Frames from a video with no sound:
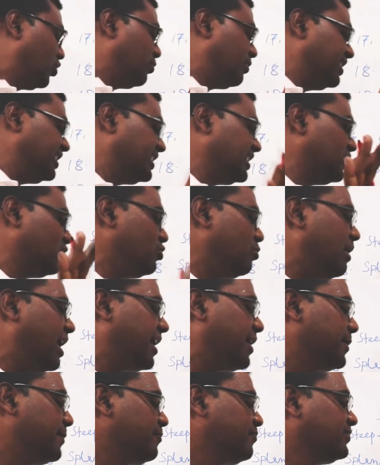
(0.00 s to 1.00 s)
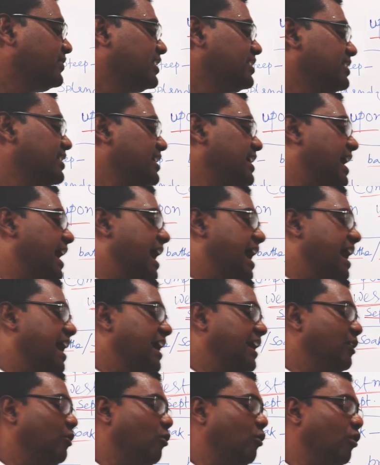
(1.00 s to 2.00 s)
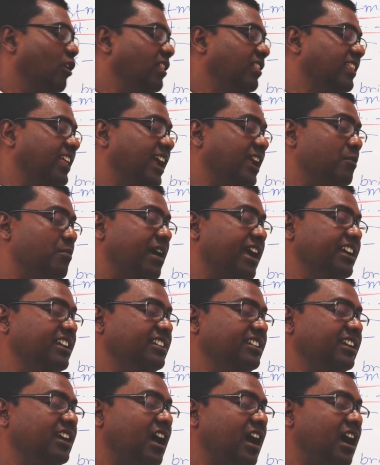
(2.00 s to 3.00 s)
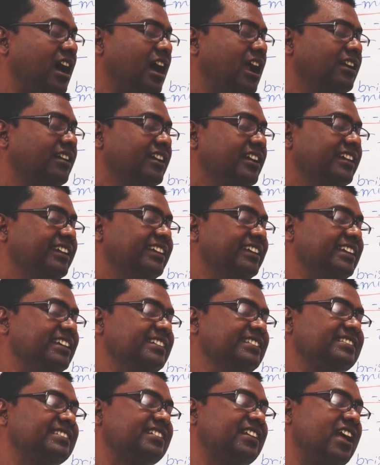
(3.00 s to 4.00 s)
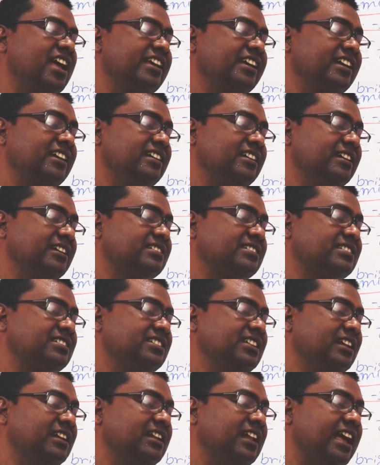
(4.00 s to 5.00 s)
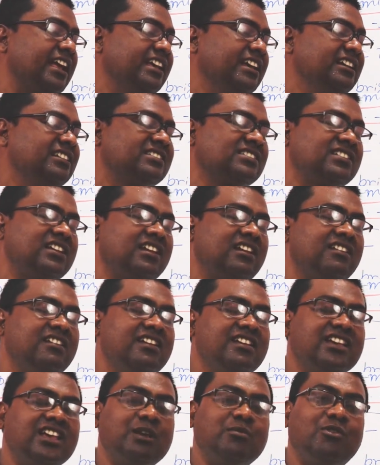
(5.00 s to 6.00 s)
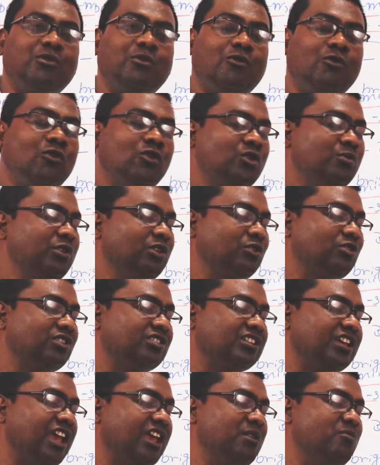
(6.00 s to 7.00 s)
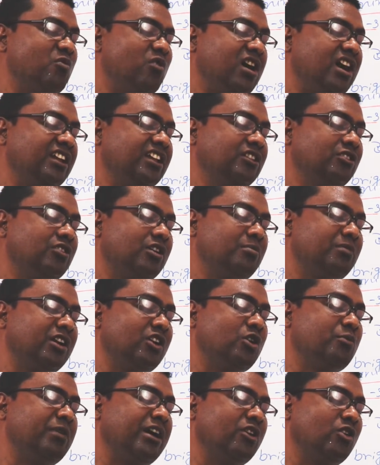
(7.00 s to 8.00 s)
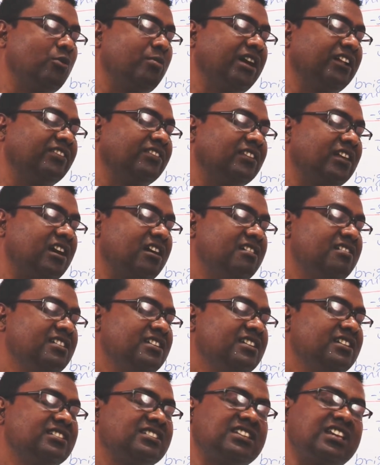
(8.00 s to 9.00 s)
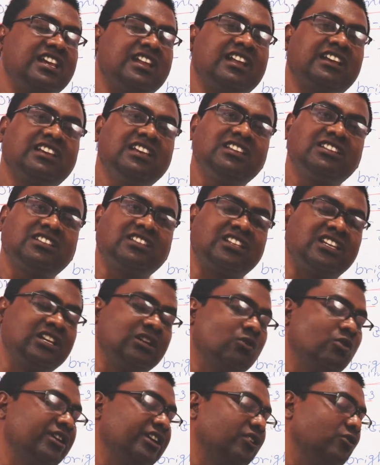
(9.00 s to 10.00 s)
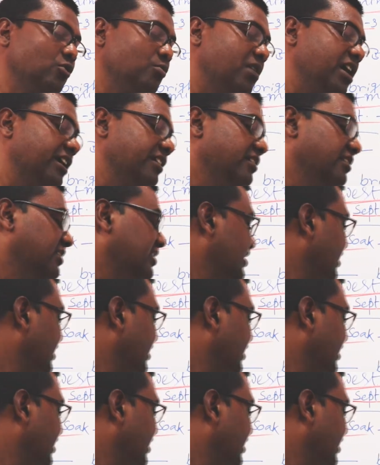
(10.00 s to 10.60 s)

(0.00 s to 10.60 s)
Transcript: ঘরবাড়ি কে আর ঘুমায় অ্যান্ড অল দ্যাট মাইটি হার্ট ইজ টাইং লাইন স্টিল এবং ওর ভিতর সেই মহান হৃদয় মানব মানব আত্মা সে নাকি স্থির হয়ে ঘুমায়